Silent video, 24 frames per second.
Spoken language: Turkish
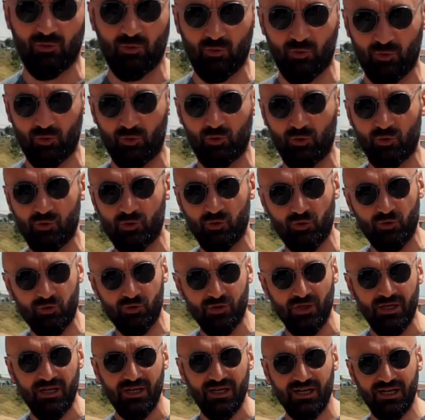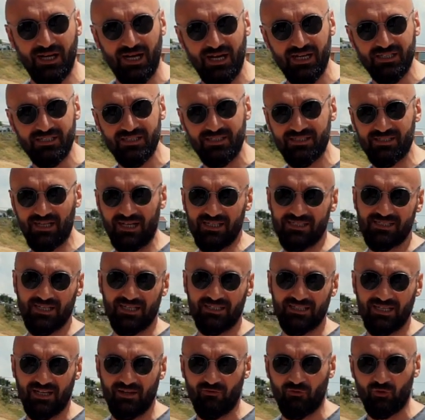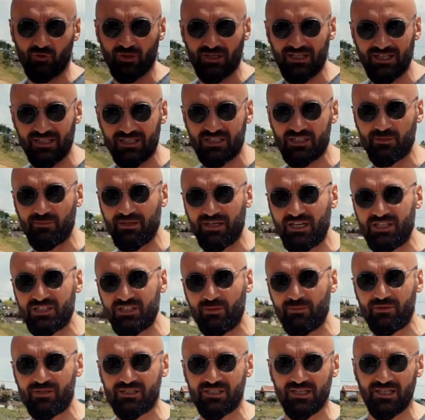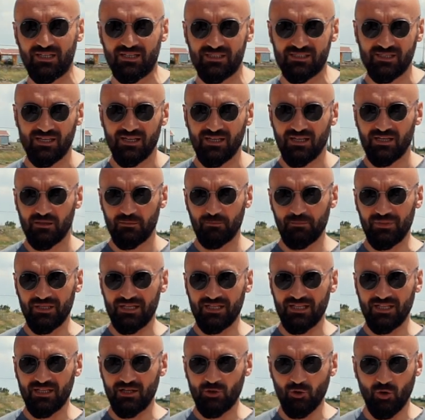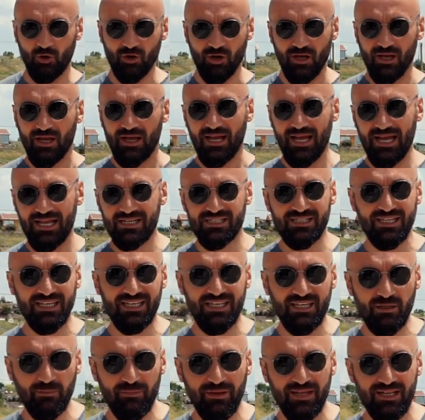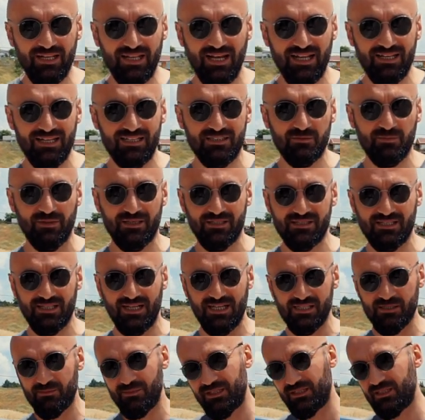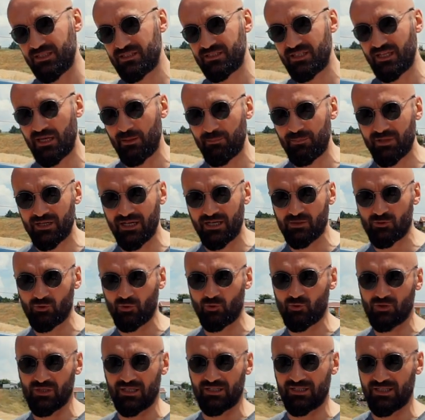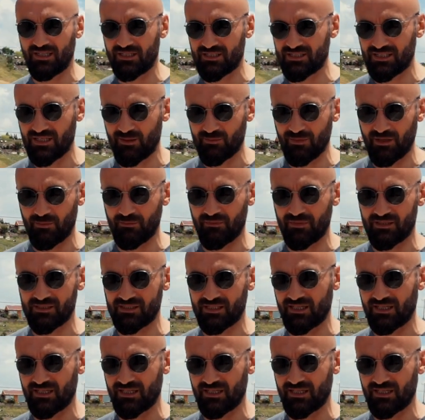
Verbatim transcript: yürütüyorsunuz. Karşınıza asla telefonla iletişime geçebileceğiniz birileri yok. Her şeyi e-mail ile halletmeniz lazım ya da işte aplikasyon üzerinden işlem yapmanız